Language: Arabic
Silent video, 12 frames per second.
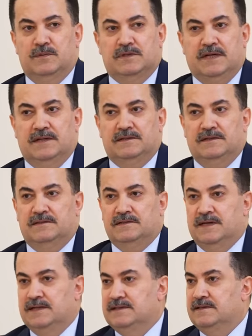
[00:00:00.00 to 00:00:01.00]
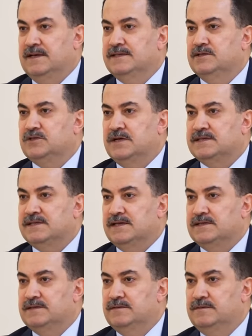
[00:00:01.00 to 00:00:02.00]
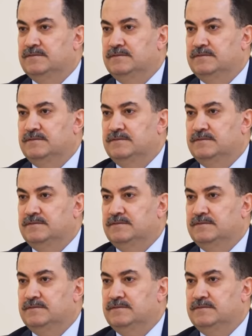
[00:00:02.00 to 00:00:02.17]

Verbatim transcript: ونتحدث نتحدث عن إنجازات